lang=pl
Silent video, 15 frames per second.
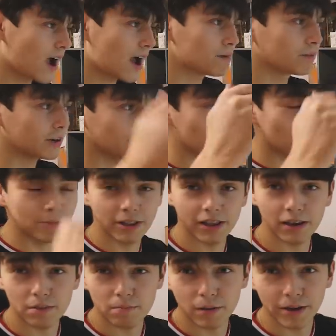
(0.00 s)
Albo nie mam
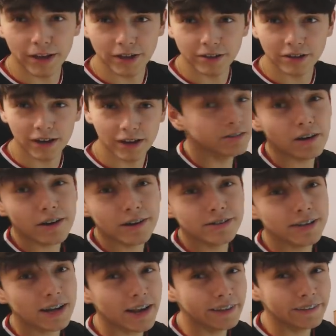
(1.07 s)
innego pojęcia. Sorry
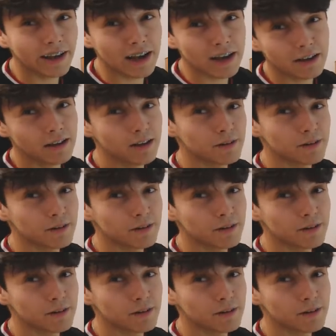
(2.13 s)
Selena,